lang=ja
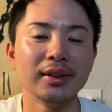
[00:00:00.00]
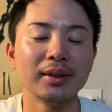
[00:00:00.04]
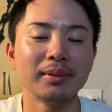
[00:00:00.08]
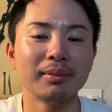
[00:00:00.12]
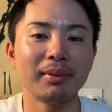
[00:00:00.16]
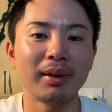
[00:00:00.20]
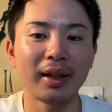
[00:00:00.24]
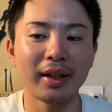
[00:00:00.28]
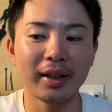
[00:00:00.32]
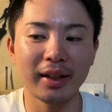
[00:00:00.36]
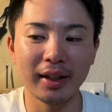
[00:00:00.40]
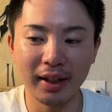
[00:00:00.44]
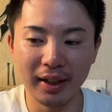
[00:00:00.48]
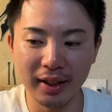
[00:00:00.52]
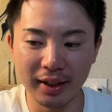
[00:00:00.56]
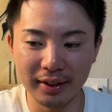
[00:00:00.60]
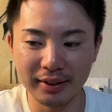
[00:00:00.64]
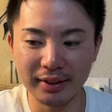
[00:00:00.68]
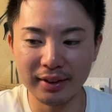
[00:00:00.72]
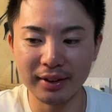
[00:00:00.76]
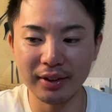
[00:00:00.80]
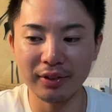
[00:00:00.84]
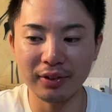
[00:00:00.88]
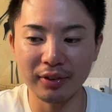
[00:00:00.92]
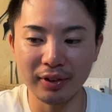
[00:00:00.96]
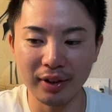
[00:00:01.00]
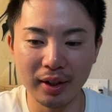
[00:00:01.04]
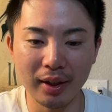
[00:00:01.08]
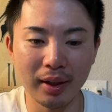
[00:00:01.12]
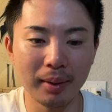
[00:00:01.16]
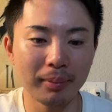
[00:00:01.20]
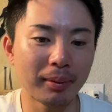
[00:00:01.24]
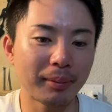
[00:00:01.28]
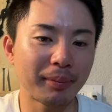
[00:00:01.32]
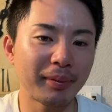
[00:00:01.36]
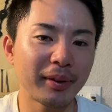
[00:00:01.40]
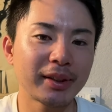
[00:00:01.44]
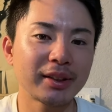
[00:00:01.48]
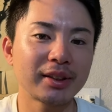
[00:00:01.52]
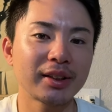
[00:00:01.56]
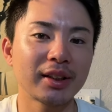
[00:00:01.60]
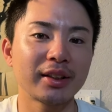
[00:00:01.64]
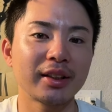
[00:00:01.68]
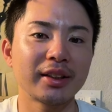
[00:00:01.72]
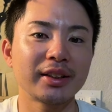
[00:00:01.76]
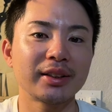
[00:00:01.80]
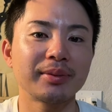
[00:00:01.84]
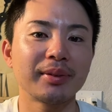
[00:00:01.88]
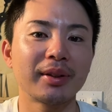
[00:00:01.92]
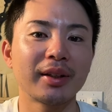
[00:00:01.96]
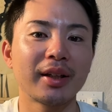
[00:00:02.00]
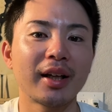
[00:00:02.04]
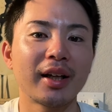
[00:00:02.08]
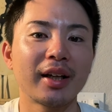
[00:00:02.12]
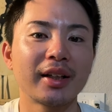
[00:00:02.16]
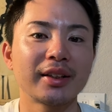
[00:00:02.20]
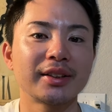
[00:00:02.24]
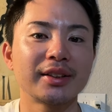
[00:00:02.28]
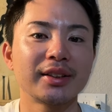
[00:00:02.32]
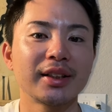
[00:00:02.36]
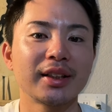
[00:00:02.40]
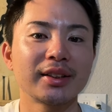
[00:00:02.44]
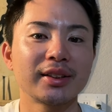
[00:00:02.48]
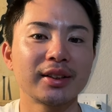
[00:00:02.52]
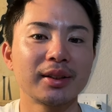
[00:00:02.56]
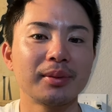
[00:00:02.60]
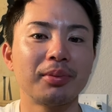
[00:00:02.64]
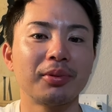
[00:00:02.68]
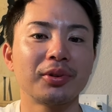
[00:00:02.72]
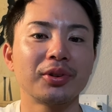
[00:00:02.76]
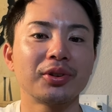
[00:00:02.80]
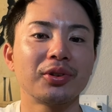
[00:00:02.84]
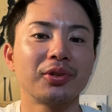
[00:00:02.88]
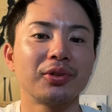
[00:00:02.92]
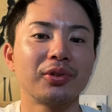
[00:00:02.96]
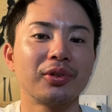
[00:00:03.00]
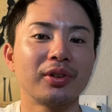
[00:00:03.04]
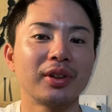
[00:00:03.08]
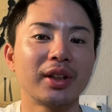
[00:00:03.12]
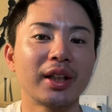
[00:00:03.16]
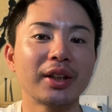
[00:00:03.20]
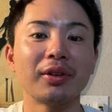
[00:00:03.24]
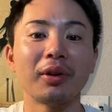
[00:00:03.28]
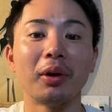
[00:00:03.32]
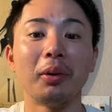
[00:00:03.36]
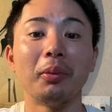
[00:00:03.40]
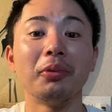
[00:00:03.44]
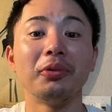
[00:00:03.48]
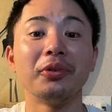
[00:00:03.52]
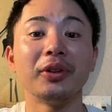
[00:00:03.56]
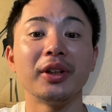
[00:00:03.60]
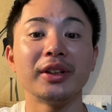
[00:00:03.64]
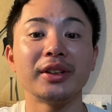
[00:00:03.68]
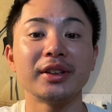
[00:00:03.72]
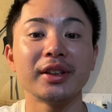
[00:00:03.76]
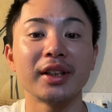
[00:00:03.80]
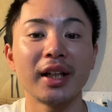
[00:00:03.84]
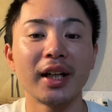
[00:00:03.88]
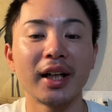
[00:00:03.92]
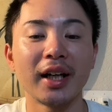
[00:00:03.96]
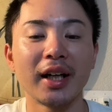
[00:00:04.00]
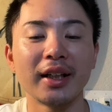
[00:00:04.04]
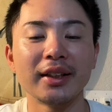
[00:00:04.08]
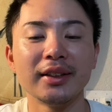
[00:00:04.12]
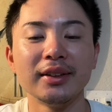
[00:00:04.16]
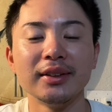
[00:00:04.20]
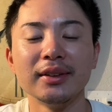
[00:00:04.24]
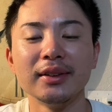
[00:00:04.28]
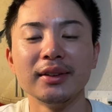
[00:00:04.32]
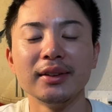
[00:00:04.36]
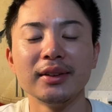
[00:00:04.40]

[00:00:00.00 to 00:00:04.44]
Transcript: まあ怪我っていうのはね、やっぱピッチャーで一番怪我しやすいポジションだとは思うんですが、